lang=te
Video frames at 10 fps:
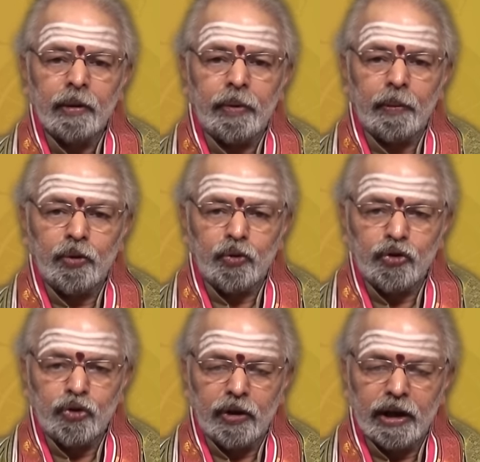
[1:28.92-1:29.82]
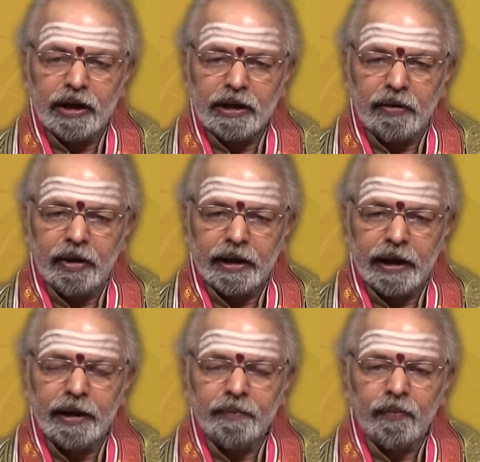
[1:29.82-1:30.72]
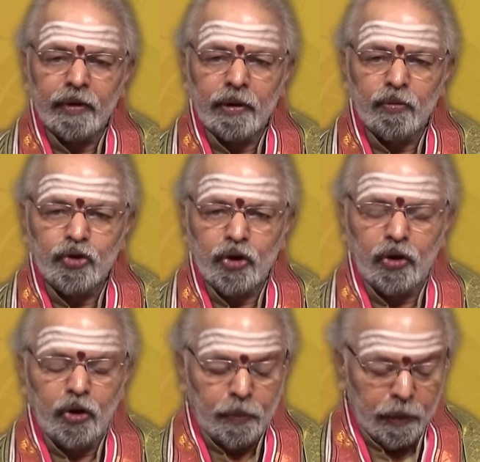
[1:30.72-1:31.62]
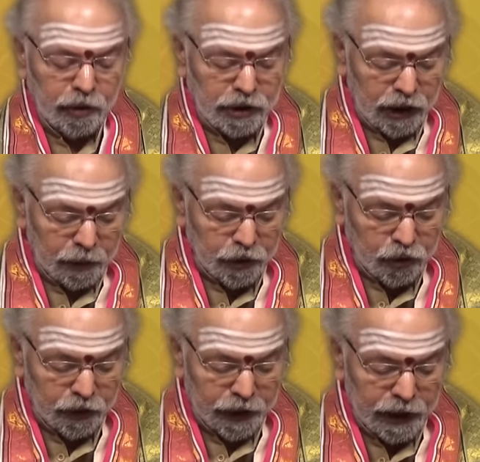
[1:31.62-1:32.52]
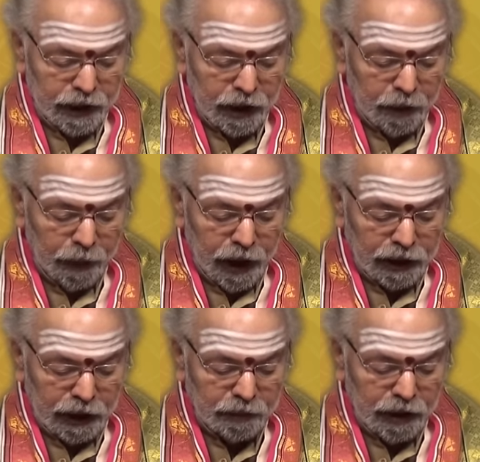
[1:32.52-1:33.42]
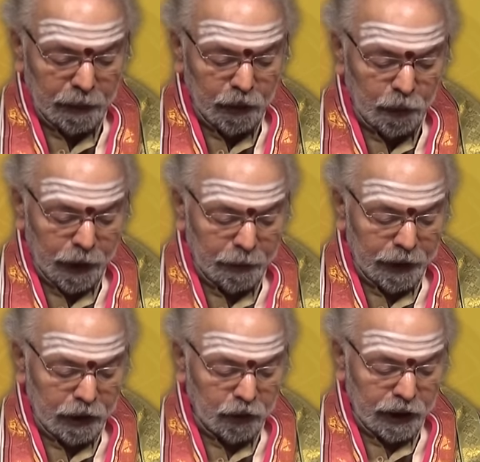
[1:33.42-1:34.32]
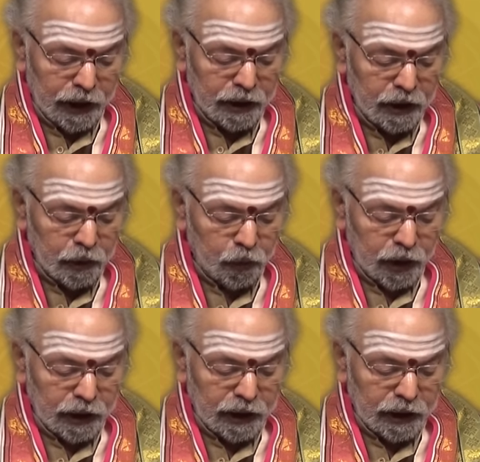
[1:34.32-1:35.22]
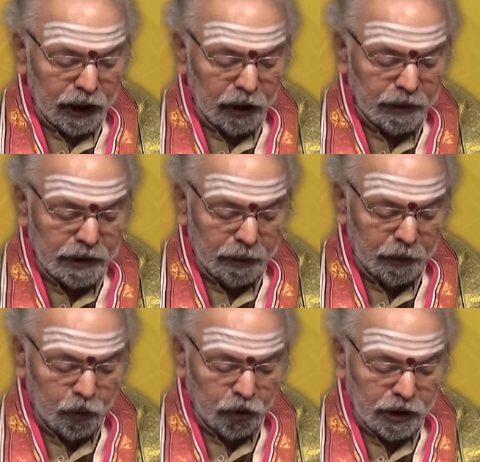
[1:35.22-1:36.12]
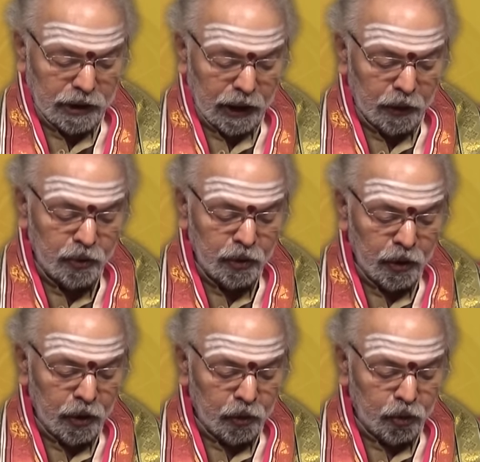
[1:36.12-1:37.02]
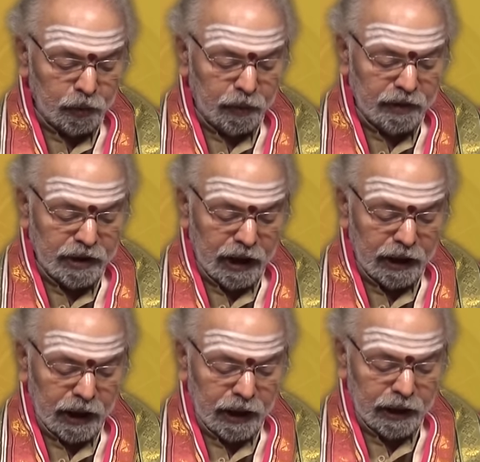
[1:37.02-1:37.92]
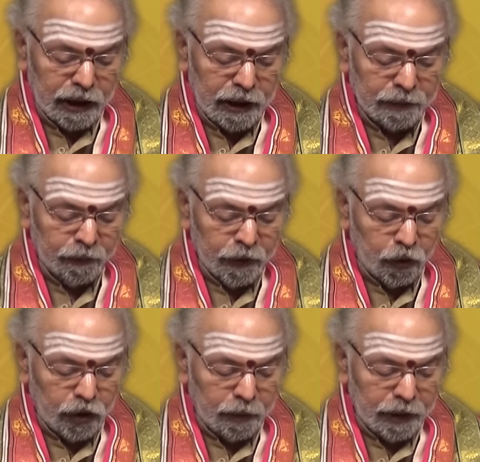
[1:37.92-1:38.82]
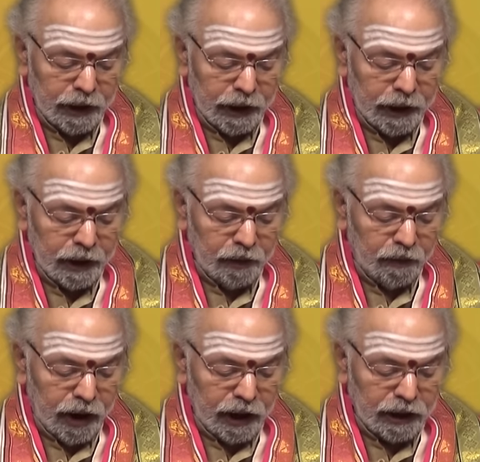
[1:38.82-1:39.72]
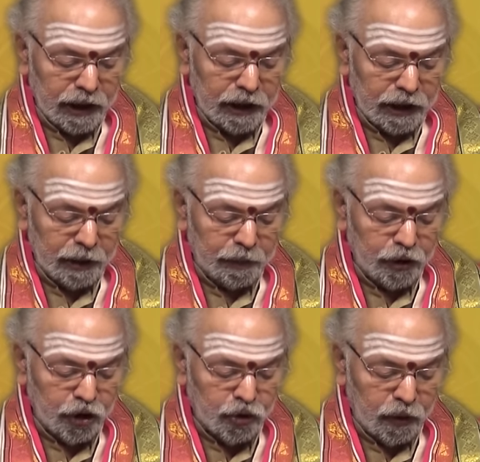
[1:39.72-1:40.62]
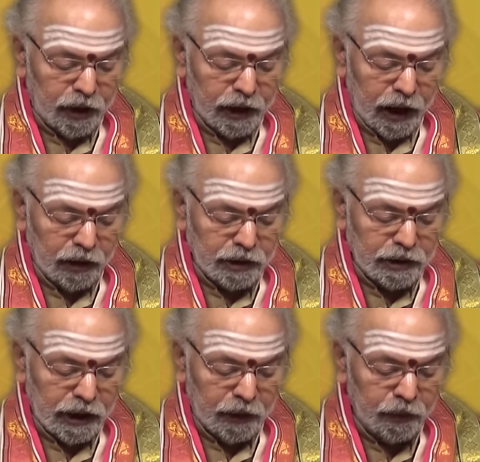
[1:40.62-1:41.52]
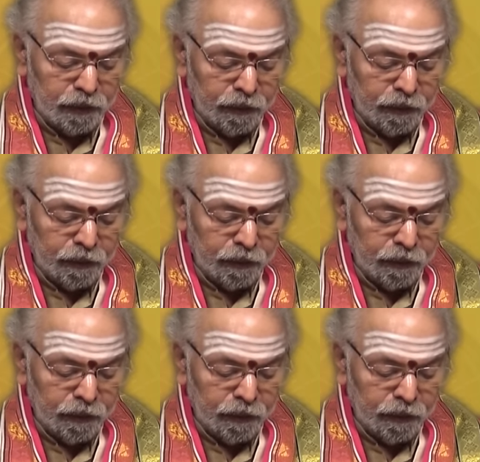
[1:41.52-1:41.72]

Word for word: ప్రభుత్వ ఉద్యోగాలు చేసేవారికి ఉద్యోగంలో ప్రమోషన్ లభిస్తుంది పార్ట్ టైం జాబులు పర్మనెంట్ అవుతాయి ఉన్నతాధికారులు మీ శ్రమను గుర్తిస్తారు కుటుంబ విషయాల కారణంగా కొంతమంది వాలంటీర్ రిటైర్మెంట్ తీసుకోవాలని ఆలోచిస్తారు